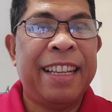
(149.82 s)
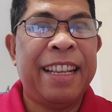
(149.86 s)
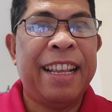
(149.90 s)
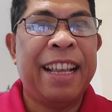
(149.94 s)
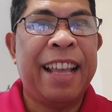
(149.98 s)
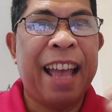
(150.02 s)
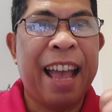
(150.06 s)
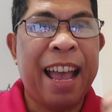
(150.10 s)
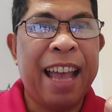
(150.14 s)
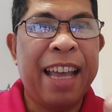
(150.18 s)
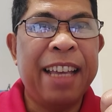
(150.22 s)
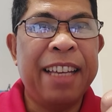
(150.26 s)

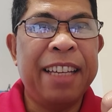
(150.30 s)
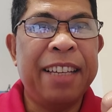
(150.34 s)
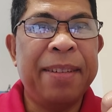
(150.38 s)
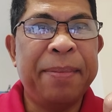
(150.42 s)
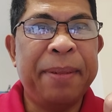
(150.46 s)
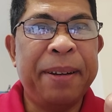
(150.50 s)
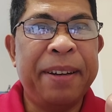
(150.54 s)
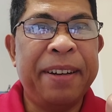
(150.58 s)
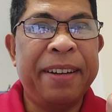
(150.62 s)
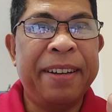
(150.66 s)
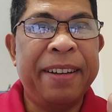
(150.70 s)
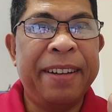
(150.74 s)
Ayos
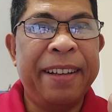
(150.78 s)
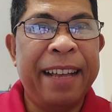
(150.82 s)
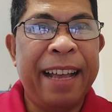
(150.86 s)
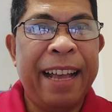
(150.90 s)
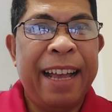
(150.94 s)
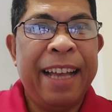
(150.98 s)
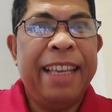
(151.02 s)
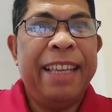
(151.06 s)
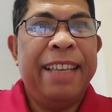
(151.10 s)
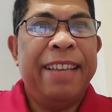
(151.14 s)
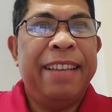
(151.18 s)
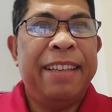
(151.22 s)
pa,
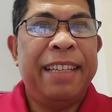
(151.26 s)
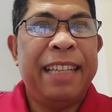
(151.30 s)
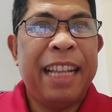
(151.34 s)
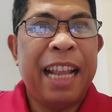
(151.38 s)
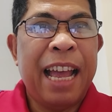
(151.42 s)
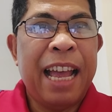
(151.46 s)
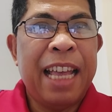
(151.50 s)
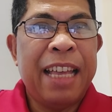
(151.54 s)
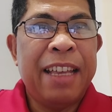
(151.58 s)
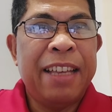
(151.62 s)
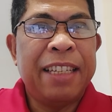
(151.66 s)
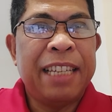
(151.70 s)
ayos
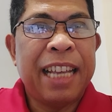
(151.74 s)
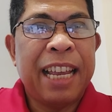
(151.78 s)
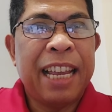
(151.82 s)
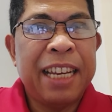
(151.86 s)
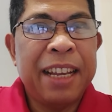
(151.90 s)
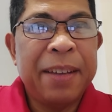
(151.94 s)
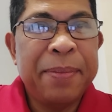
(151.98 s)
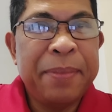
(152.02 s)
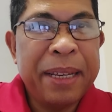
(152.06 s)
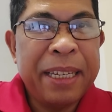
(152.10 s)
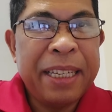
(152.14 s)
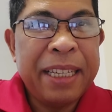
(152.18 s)
na ayos na
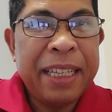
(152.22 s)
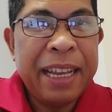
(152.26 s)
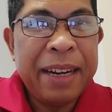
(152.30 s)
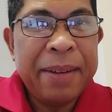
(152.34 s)
niya Mr.